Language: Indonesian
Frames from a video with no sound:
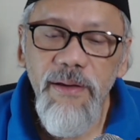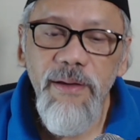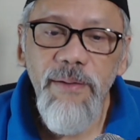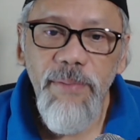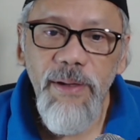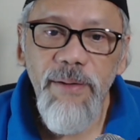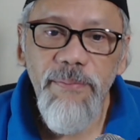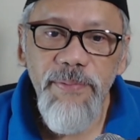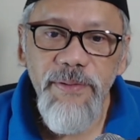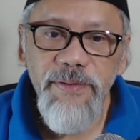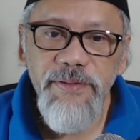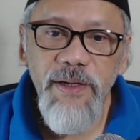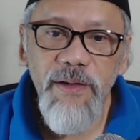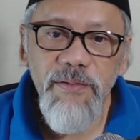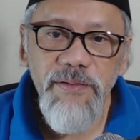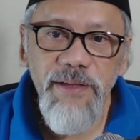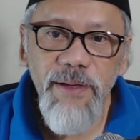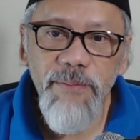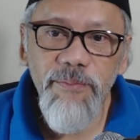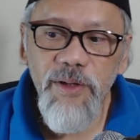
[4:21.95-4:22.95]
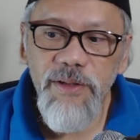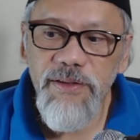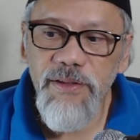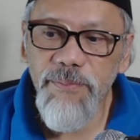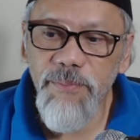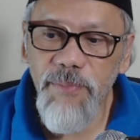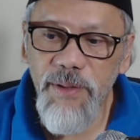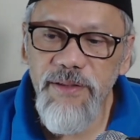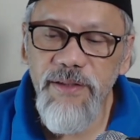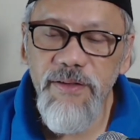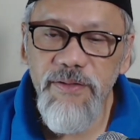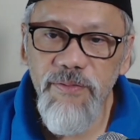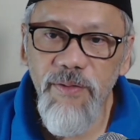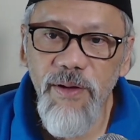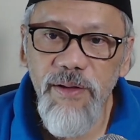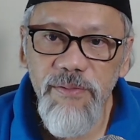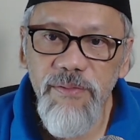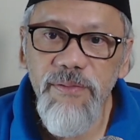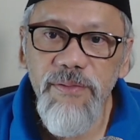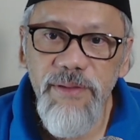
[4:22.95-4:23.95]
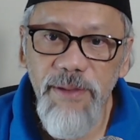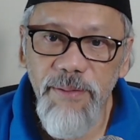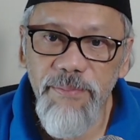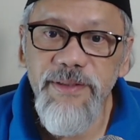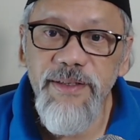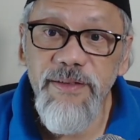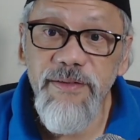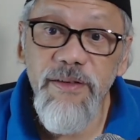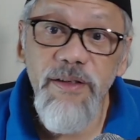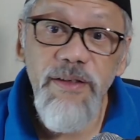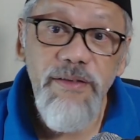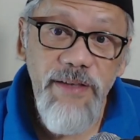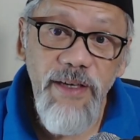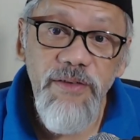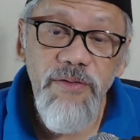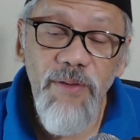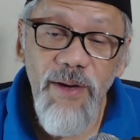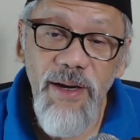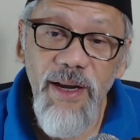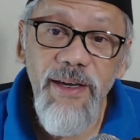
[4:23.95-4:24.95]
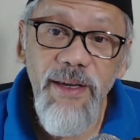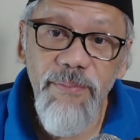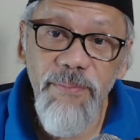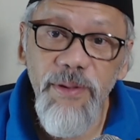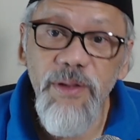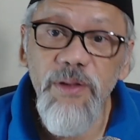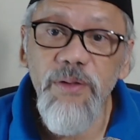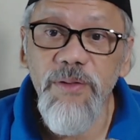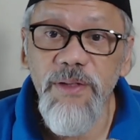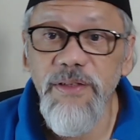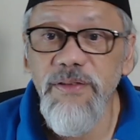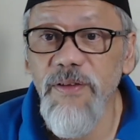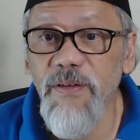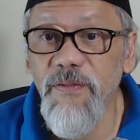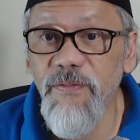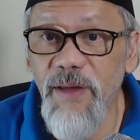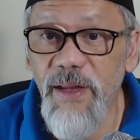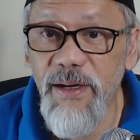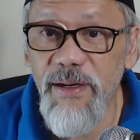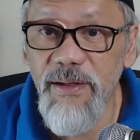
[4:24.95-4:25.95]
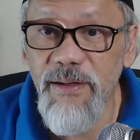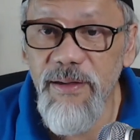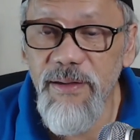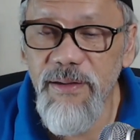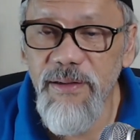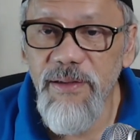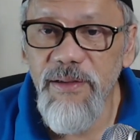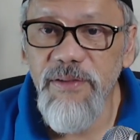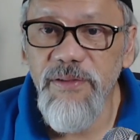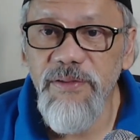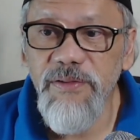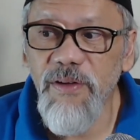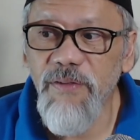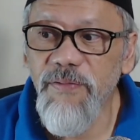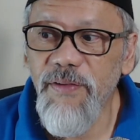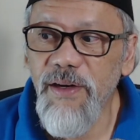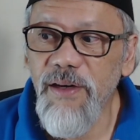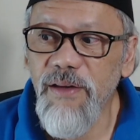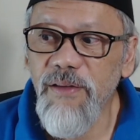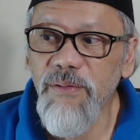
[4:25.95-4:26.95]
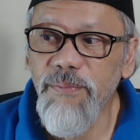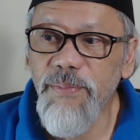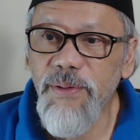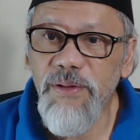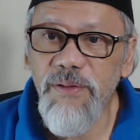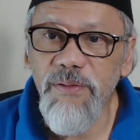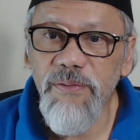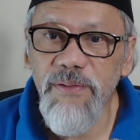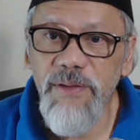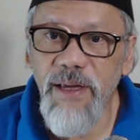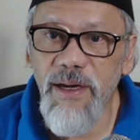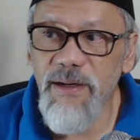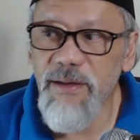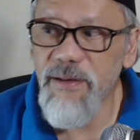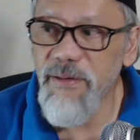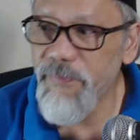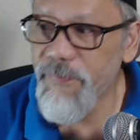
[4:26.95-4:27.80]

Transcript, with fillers: pada prinsipnya kalau saya buat beli sesuatu ya bisa saya jual lagi bentuknya software software itu bentuk yang